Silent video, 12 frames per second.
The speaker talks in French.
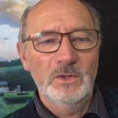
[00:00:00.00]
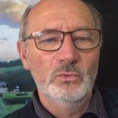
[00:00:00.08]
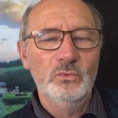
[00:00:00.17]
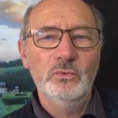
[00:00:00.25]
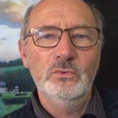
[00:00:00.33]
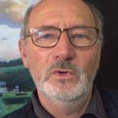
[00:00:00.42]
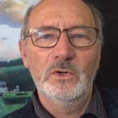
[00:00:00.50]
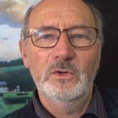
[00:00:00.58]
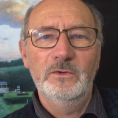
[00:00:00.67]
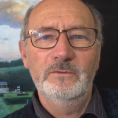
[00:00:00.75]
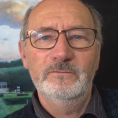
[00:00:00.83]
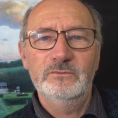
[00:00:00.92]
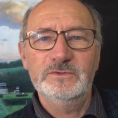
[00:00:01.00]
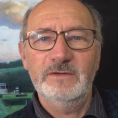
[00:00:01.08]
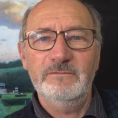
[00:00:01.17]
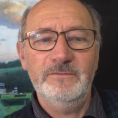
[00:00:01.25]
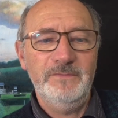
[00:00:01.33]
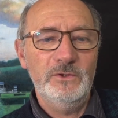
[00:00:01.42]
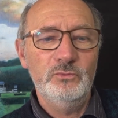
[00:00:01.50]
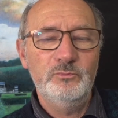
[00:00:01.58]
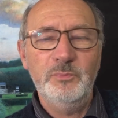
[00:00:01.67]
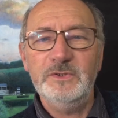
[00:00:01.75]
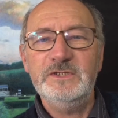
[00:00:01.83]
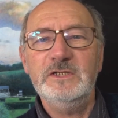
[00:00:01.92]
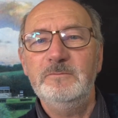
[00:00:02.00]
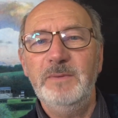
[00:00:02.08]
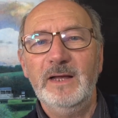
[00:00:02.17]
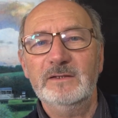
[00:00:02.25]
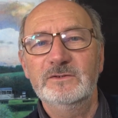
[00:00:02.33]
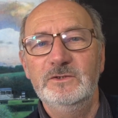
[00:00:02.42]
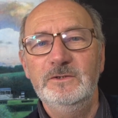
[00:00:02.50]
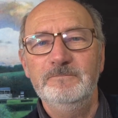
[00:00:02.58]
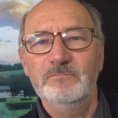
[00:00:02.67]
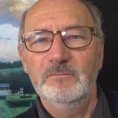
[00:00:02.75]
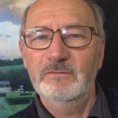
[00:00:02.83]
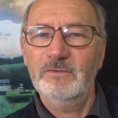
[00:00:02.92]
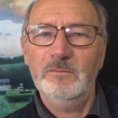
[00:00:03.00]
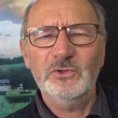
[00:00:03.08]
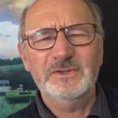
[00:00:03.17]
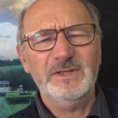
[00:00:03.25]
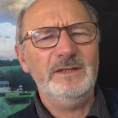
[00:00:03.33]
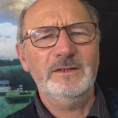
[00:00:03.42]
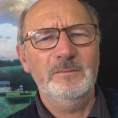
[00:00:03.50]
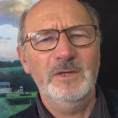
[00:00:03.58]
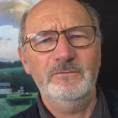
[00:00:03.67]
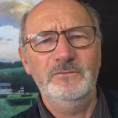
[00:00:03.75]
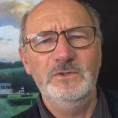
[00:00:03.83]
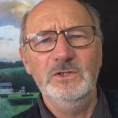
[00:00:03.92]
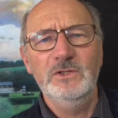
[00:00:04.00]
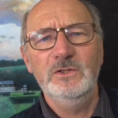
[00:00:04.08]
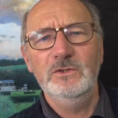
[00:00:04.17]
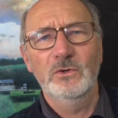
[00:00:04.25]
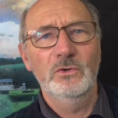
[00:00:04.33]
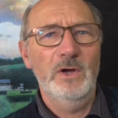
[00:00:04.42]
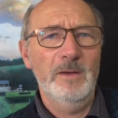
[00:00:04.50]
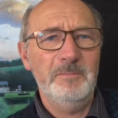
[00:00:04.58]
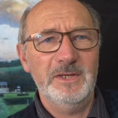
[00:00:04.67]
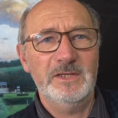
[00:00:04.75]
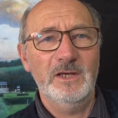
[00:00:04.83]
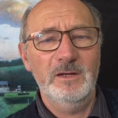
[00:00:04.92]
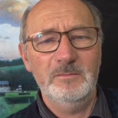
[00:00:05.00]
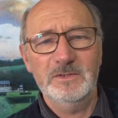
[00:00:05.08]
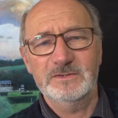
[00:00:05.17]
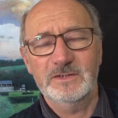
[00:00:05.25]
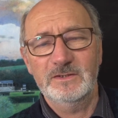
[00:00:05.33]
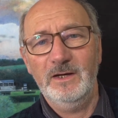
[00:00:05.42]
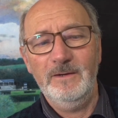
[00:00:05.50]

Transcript: où euh, vous avez fait une petite partie, mais vraiment très très bien finie, euh, impeccable, etc.,